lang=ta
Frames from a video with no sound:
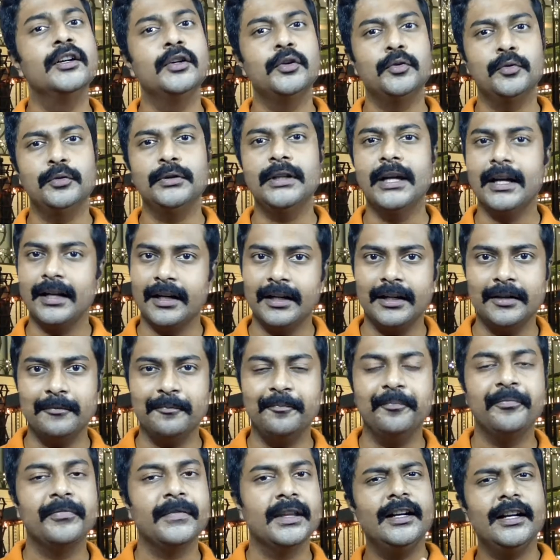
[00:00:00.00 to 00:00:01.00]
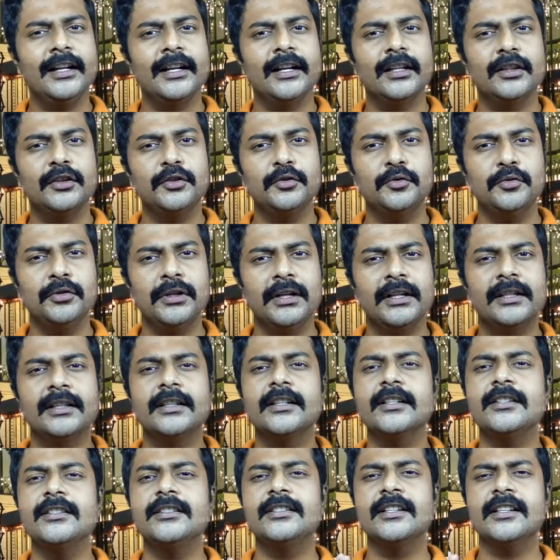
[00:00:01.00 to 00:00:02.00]
உதாரணம் நீங்க தூங்குறதுக்கு
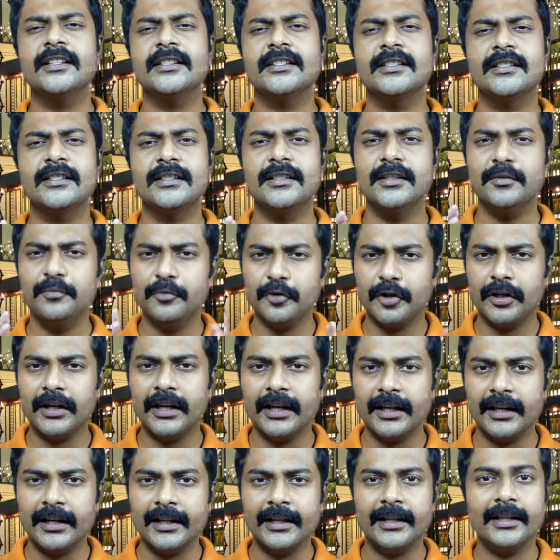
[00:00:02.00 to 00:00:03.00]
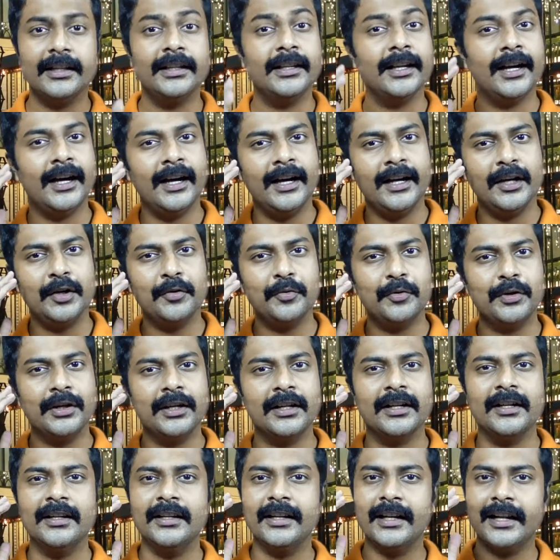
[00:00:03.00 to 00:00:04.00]
ஜஸ்ட் முன்னாடி யார்
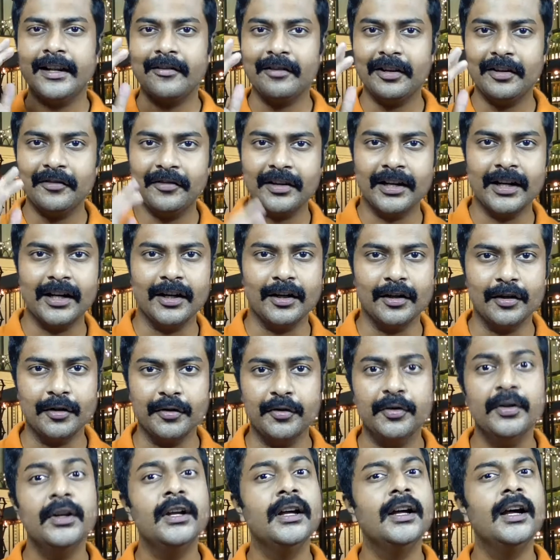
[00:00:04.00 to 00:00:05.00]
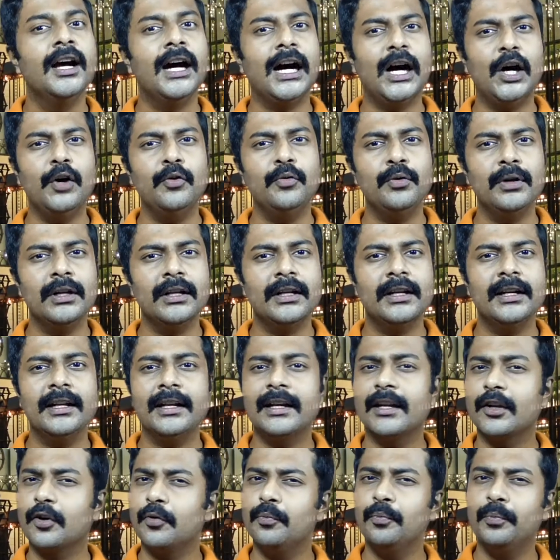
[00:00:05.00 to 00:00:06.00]
உங்களுக்கு நினைவுல வராங்களோ அவங்களுக்கு
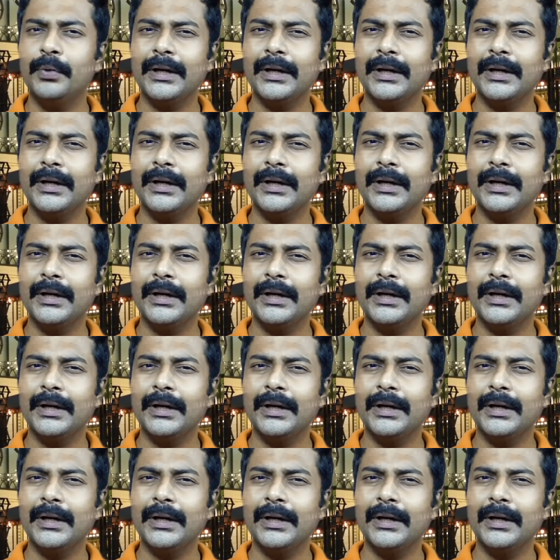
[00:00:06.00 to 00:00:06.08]
நீங்க ரொம்ப